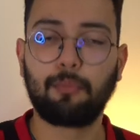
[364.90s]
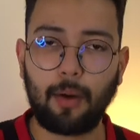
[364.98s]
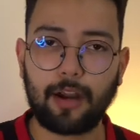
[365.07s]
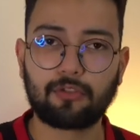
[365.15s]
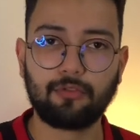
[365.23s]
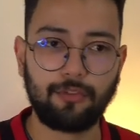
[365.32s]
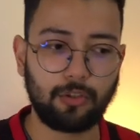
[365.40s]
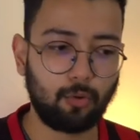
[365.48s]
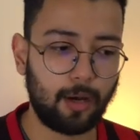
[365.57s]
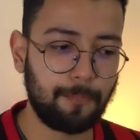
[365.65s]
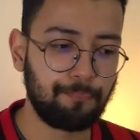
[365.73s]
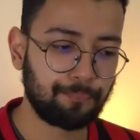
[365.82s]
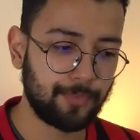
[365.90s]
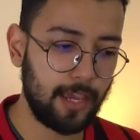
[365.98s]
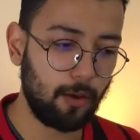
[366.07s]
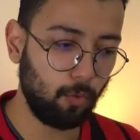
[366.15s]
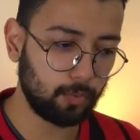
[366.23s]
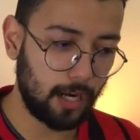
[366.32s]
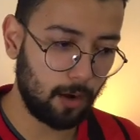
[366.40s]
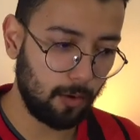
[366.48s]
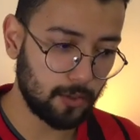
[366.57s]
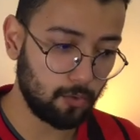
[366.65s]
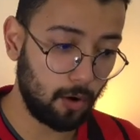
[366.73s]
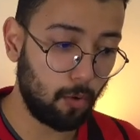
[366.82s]
parte do Vitória em contar com a
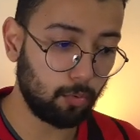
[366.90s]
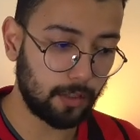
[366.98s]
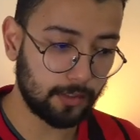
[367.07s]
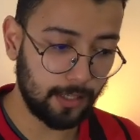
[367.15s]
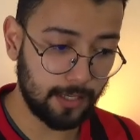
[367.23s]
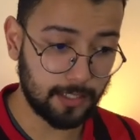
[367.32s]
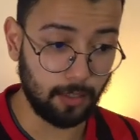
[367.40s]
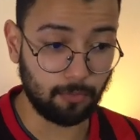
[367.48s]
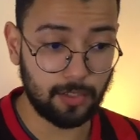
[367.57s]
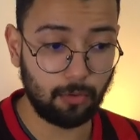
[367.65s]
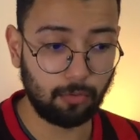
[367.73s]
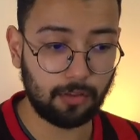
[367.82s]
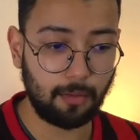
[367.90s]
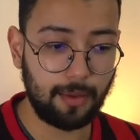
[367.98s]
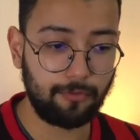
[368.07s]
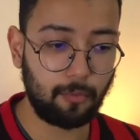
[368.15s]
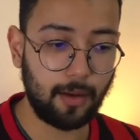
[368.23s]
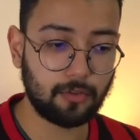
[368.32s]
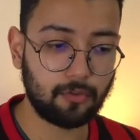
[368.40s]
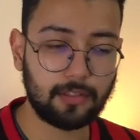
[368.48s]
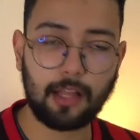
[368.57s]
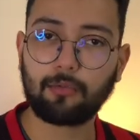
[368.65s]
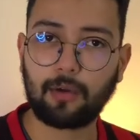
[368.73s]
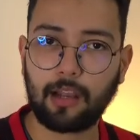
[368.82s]
sua contratação. Segundo também informações
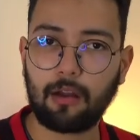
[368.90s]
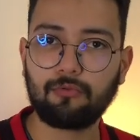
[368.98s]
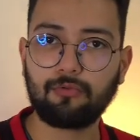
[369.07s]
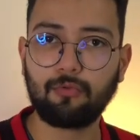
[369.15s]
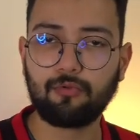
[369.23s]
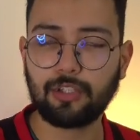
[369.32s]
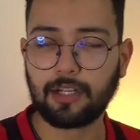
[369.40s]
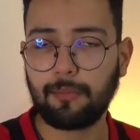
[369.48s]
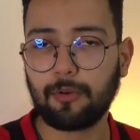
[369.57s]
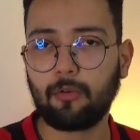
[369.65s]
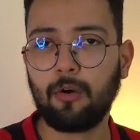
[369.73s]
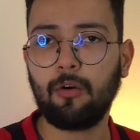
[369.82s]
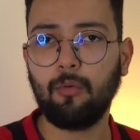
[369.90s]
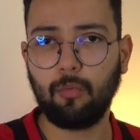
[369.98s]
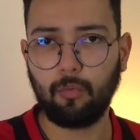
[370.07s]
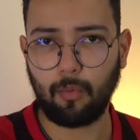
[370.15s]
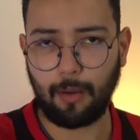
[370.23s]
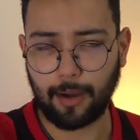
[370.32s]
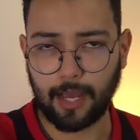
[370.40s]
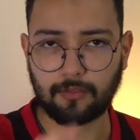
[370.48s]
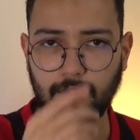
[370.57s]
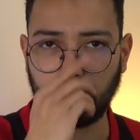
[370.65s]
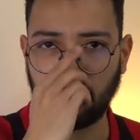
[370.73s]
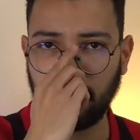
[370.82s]
lá do canal do Dinâmico, um
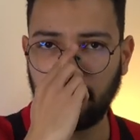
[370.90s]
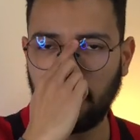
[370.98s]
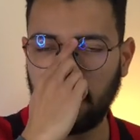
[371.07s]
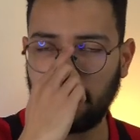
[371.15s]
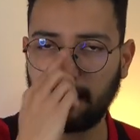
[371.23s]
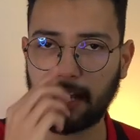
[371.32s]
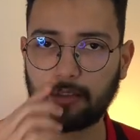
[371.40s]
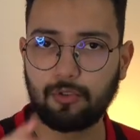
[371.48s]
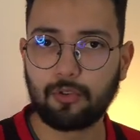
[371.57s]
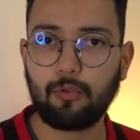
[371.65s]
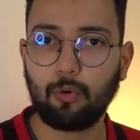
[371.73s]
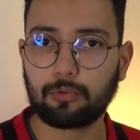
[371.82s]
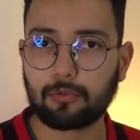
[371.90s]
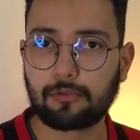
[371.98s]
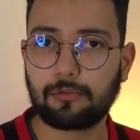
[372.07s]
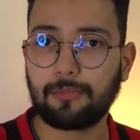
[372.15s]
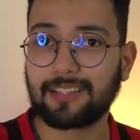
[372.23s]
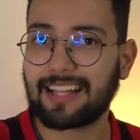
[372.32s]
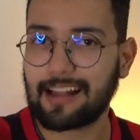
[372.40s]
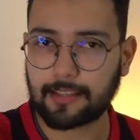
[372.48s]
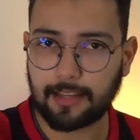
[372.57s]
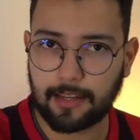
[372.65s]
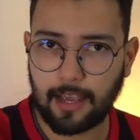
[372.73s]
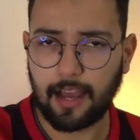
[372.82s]
abraço aí para ele, ele garantiu que outros clubes da
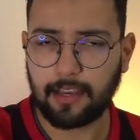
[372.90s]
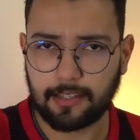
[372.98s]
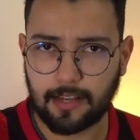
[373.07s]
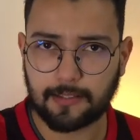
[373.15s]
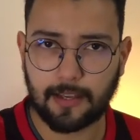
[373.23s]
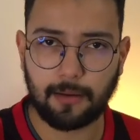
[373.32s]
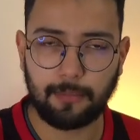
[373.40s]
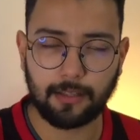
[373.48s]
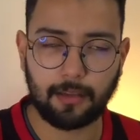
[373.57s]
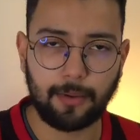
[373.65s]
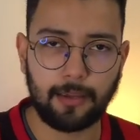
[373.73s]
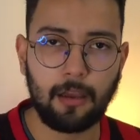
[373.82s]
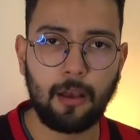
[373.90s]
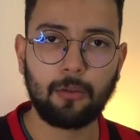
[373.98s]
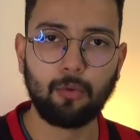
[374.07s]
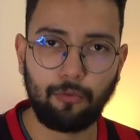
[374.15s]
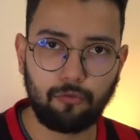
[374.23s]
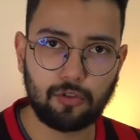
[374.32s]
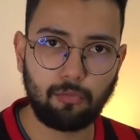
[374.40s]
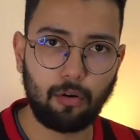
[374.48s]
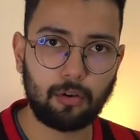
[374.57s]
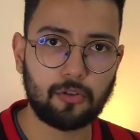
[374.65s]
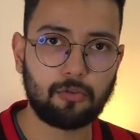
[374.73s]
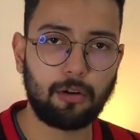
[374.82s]
Série A e da Série B também do futebol
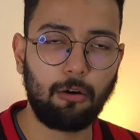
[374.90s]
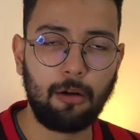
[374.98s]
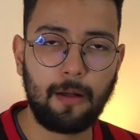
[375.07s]
nacional